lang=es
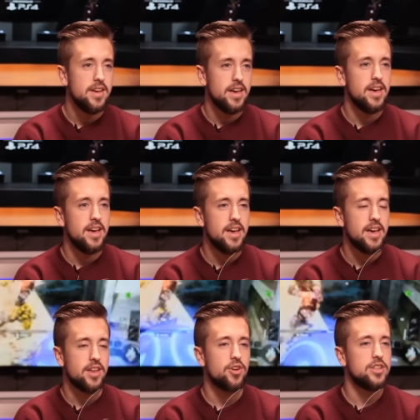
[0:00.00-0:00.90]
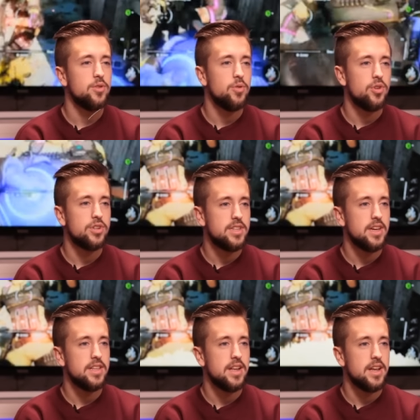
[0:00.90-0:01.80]
Eh, creo que el segundo
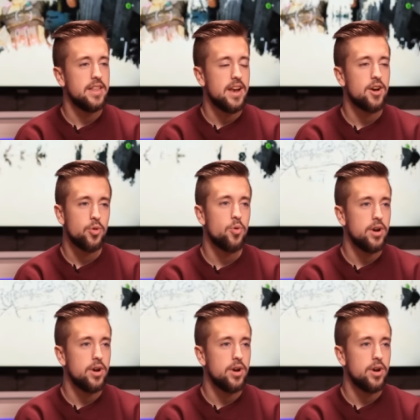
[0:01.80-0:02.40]
state de, la Cold War